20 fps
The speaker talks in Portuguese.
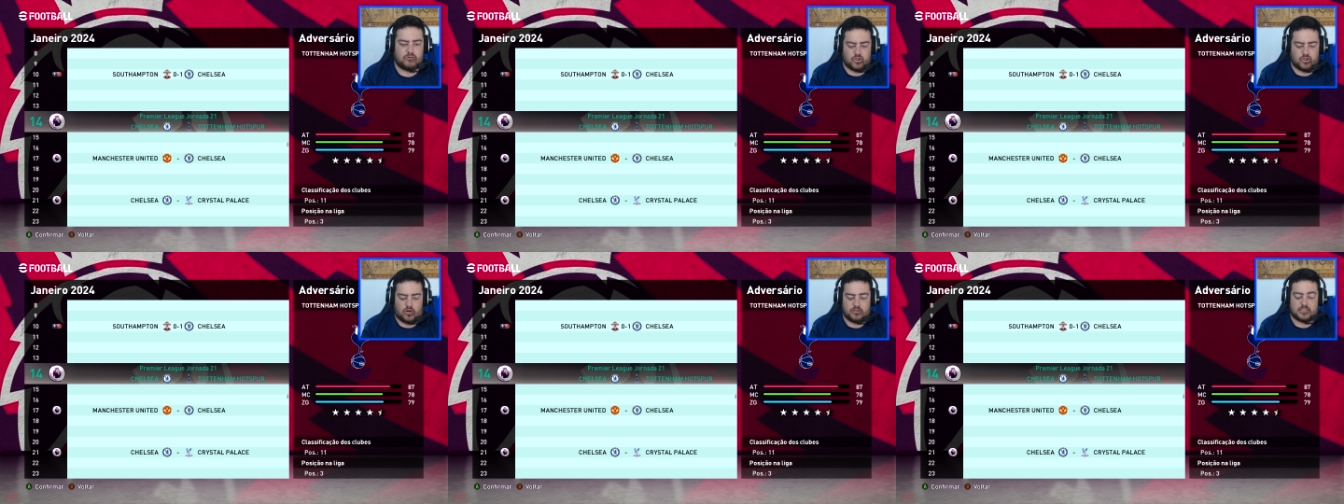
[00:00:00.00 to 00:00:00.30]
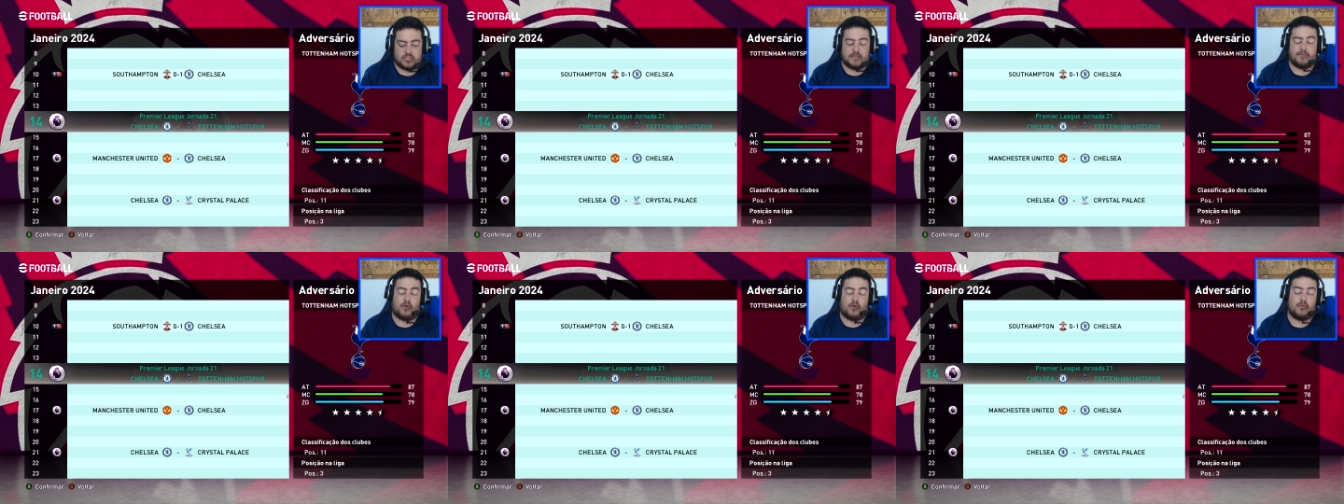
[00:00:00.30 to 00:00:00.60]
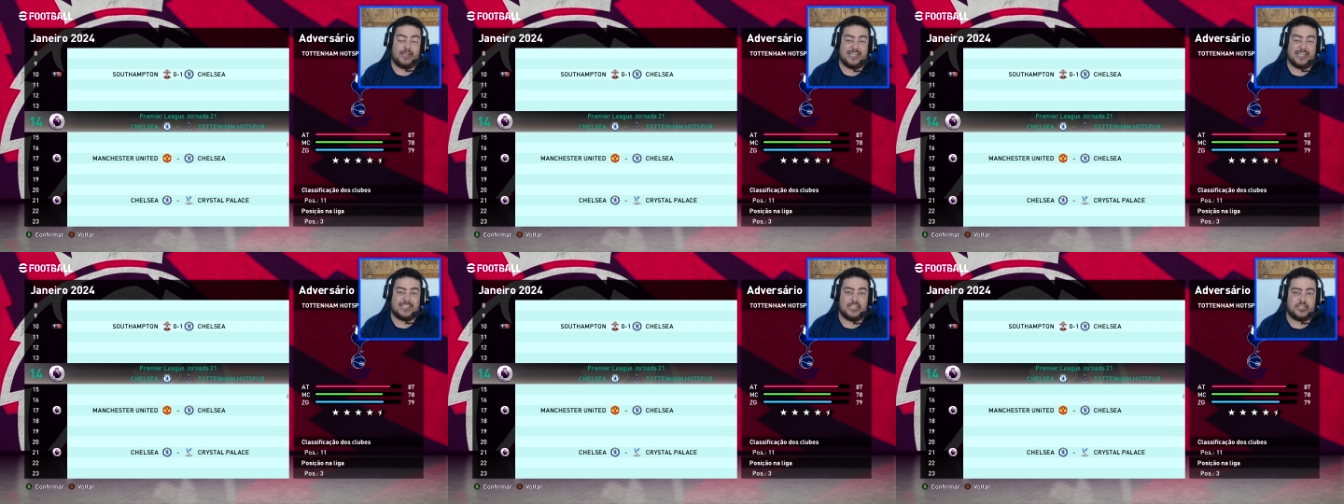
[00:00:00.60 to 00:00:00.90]
os jogos que
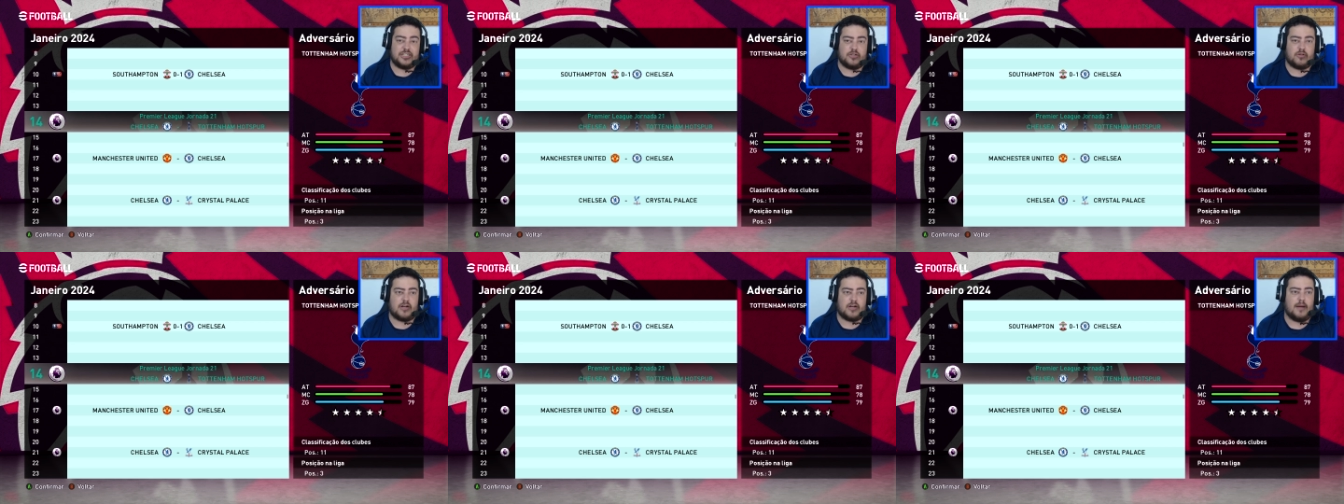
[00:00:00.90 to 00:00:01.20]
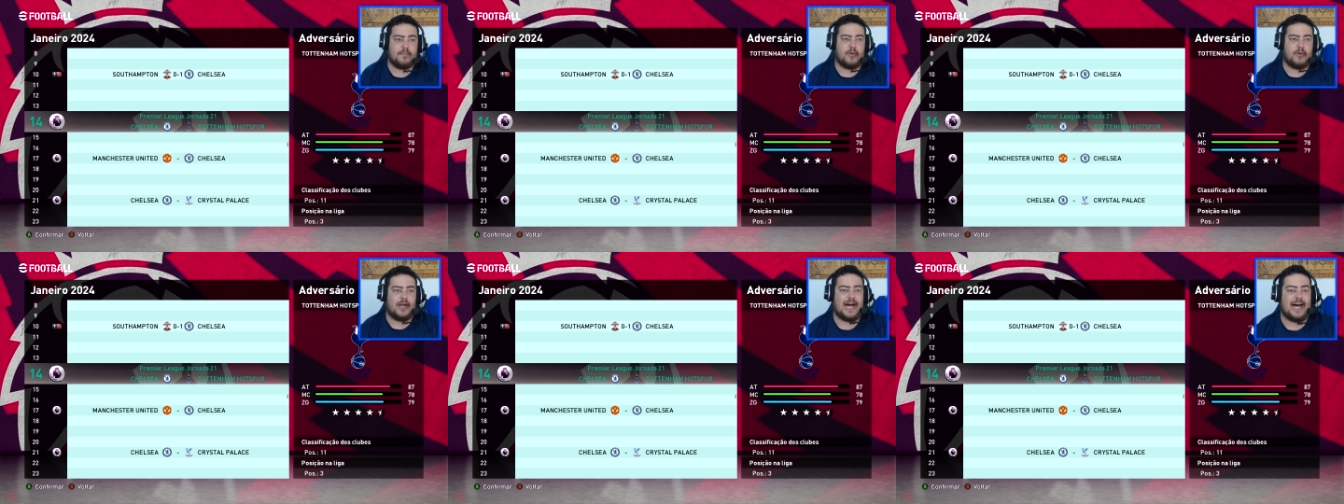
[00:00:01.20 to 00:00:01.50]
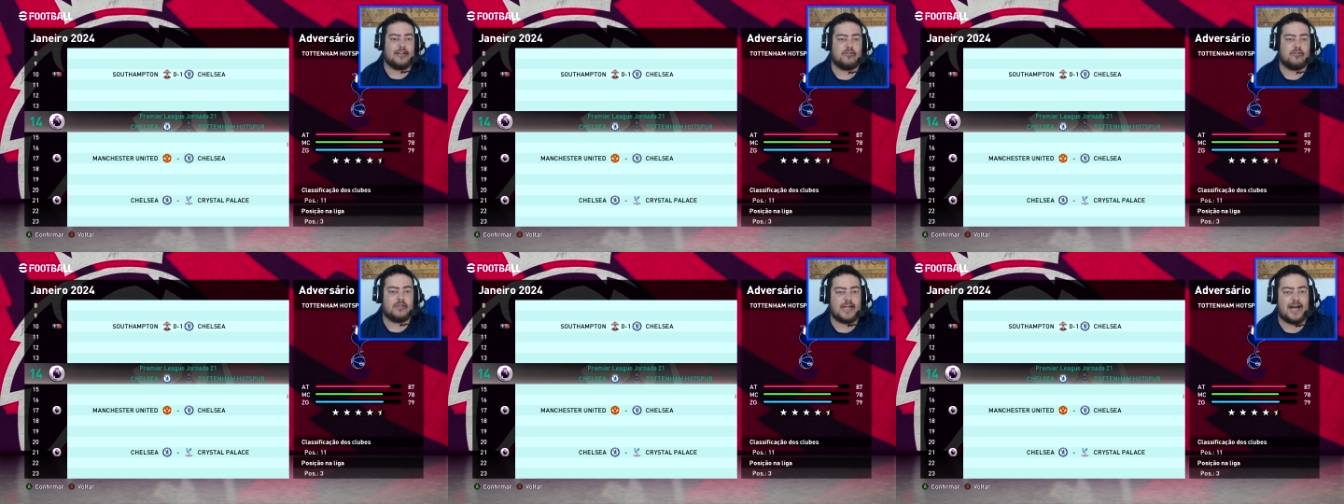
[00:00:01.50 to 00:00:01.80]
vão decidir o
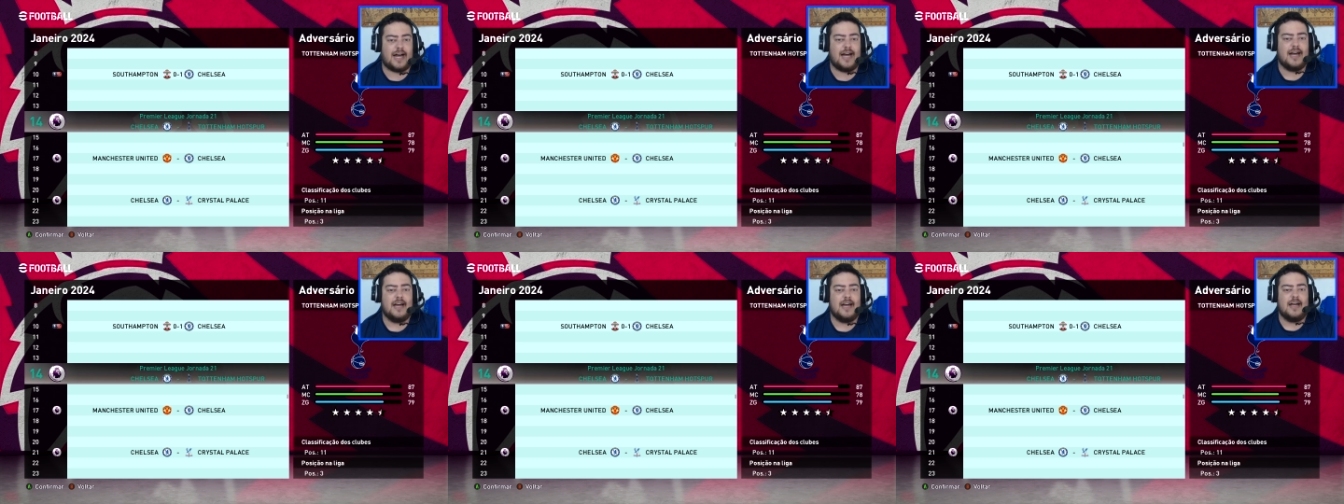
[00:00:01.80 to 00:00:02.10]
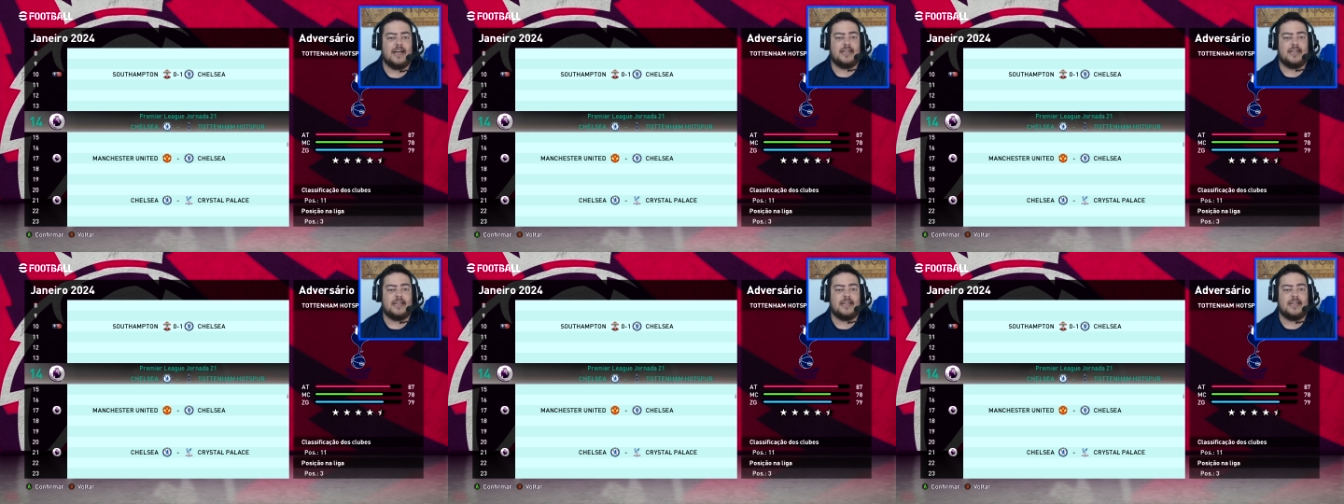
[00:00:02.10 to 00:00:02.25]
campeonato, tá?